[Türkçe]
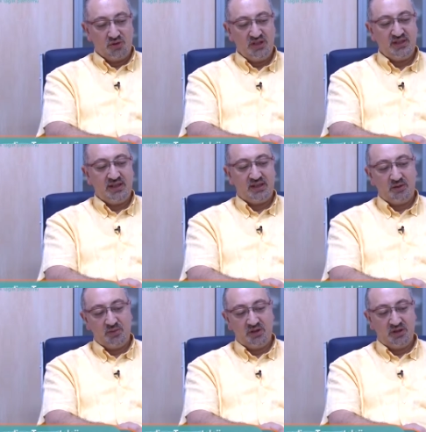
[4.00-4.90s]
diz
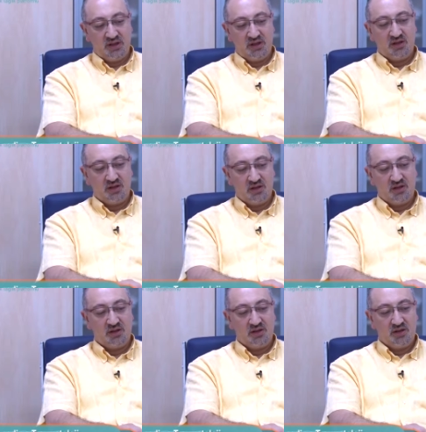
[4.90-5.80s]
ekleminde
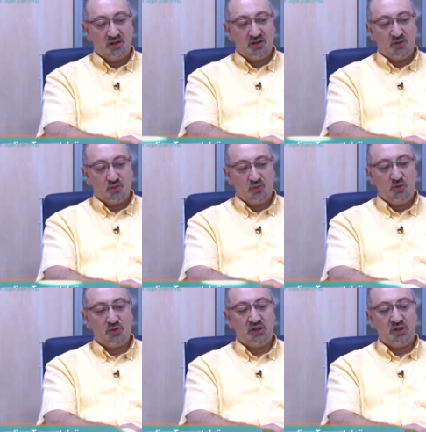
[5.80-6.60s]
uyluk